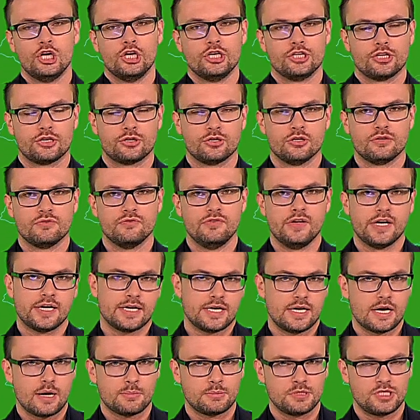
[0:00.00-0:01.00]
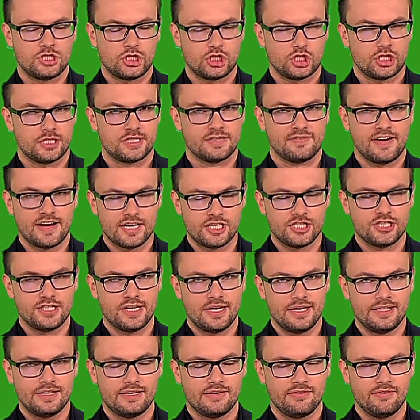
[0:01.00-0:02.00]
Da könnten wir knapp
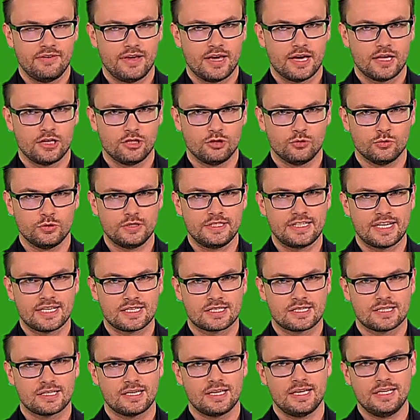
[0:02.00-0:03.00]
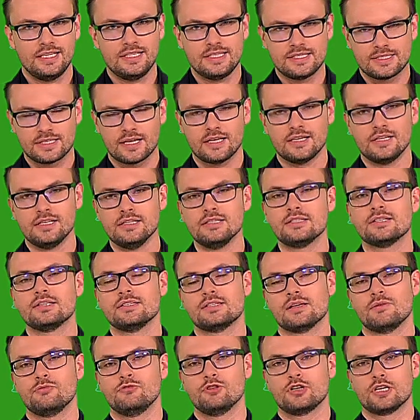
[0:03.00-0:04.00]
zweistellig werden und das ist dann
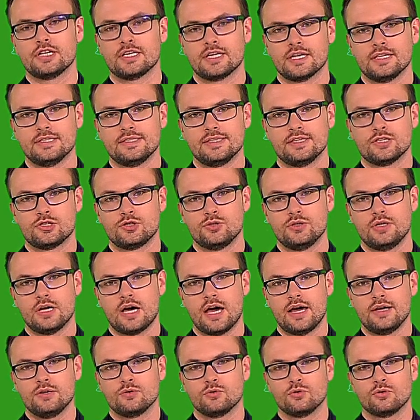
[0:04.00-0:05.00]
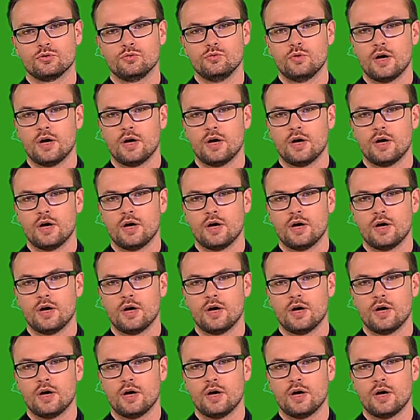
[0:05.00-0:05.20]
insgesamt wirklich ein sehr schöner Eindruck.